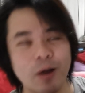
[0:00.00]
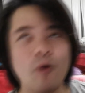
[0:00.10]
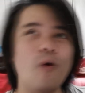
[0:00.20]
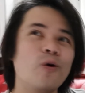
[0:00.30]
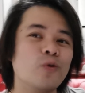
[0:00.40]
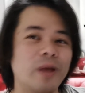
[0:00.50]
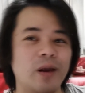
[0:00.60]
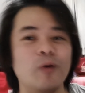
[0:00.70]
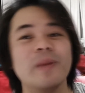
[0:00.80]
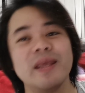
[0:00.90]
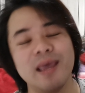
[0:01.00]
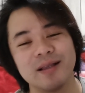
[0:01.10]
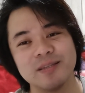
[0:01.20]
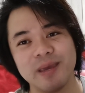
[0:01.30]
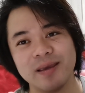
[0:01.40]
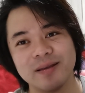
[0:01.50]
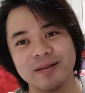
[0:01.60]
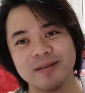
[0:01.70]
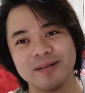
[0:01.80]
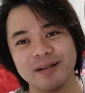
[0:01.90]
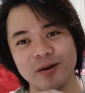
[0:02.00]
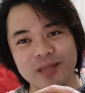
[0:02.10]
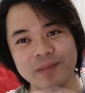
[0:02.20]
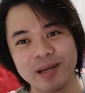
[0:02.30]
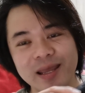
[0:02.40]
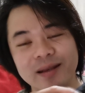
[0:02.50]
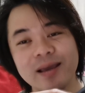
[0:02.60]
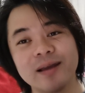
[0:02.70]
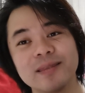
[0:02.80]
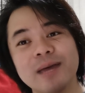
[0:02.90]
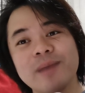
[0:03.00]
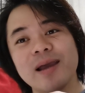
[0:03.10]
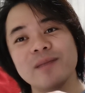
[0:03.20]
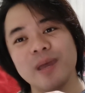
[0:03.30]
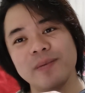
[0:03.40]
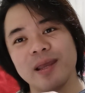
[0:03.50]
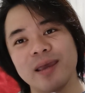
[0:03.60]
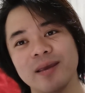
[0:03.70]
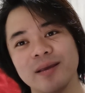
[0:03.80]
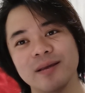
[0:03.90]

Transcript: เราโค้งอยู่เนี่ยรถมันเอียงใช่ไหมเราเติมคันเร่งถ้าเกิดเติมมากเกินไปเป็นไง